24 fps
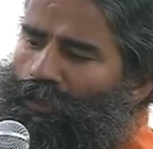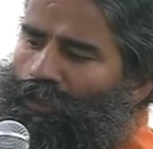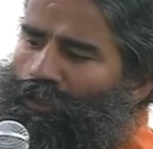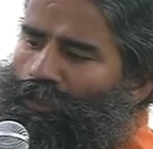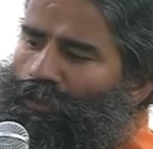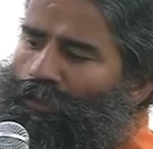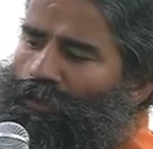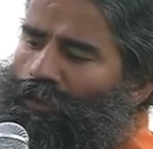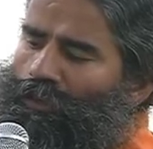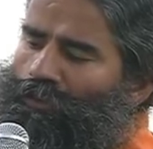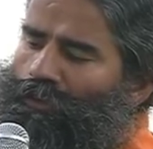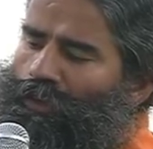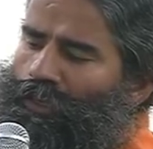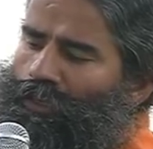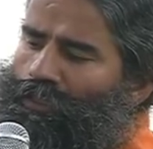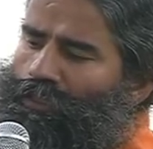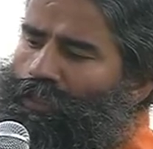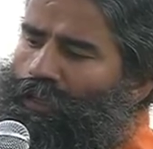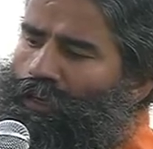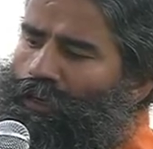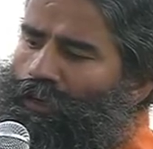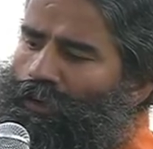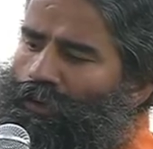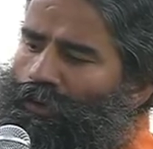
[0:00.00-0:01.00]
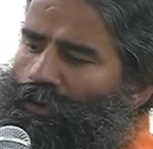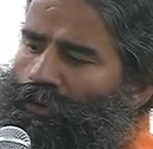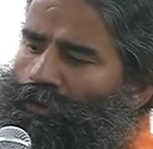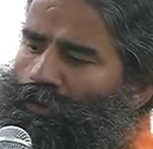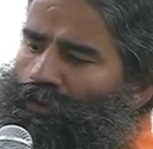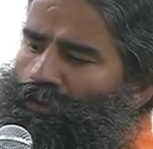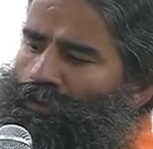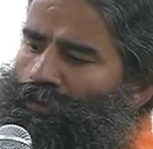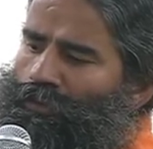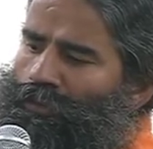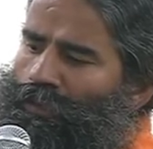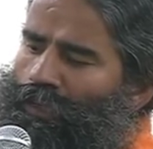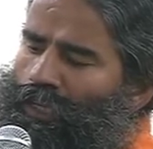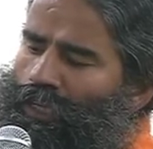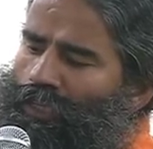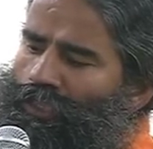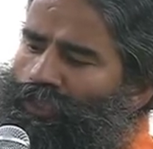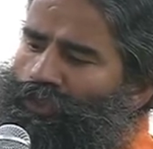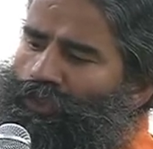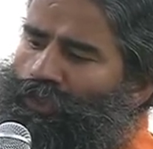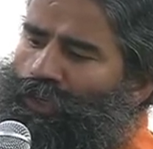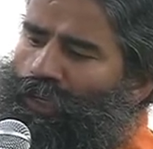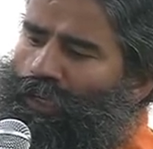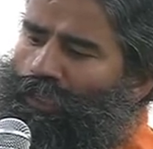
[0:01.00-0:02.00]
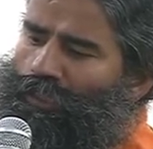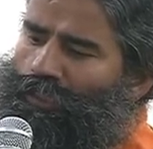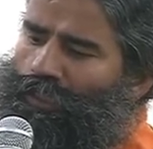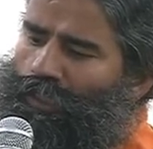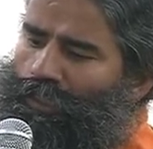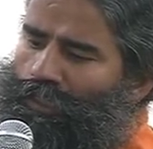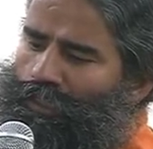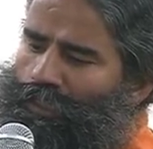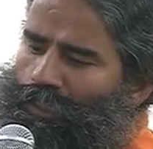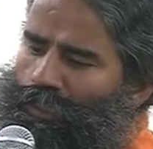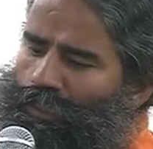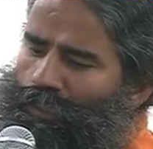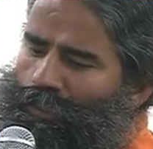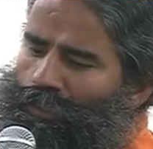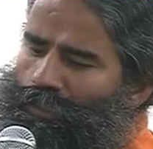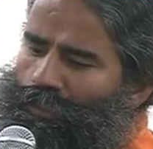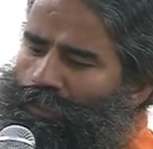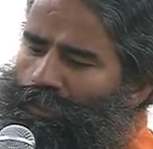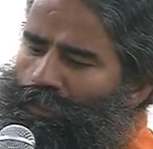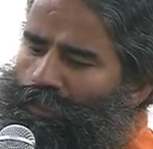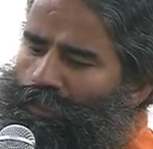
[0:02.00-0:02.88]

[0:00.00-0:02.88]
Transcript: यूनिवर्सल लॉ नेचुरल जस्टिस